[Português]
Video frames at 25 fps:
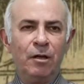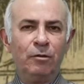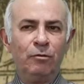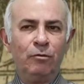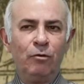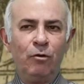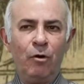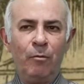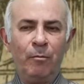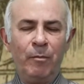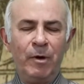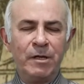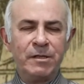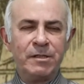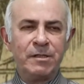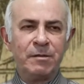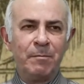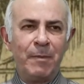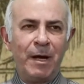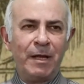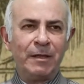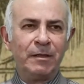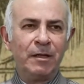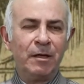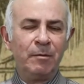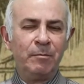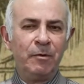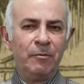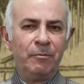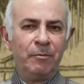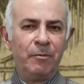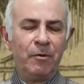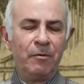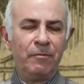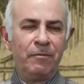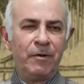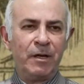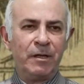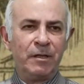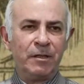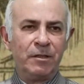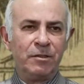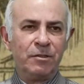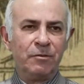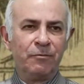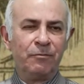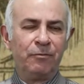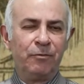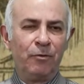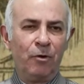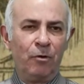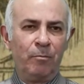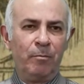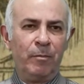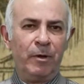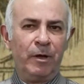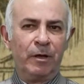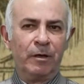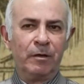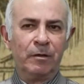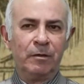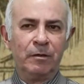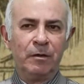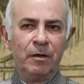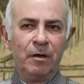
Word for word: do romance Madame Bovary, de Flaubert,